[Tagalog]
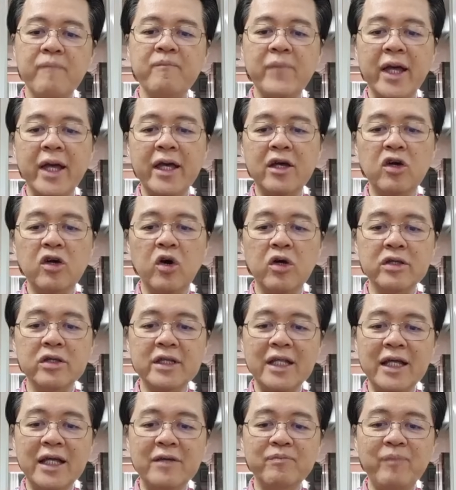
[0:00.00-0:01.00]
May
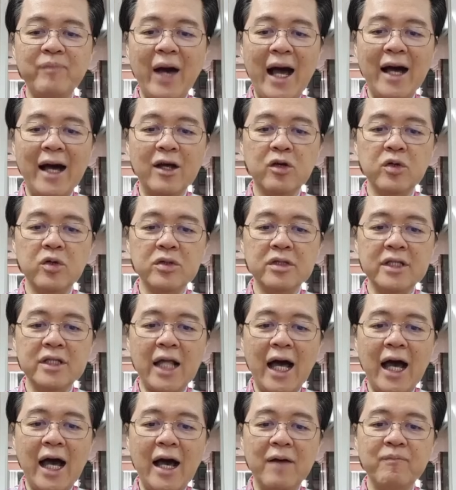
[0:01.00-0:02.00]
konting pagod
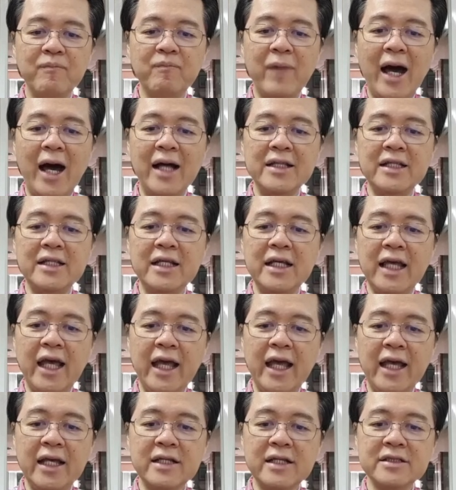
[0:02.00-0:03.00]
na, body
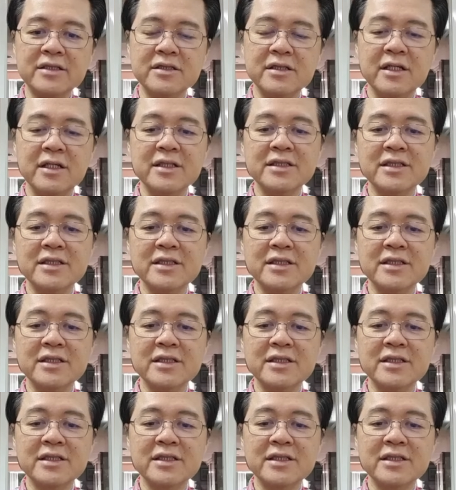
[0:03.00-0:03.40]
aches.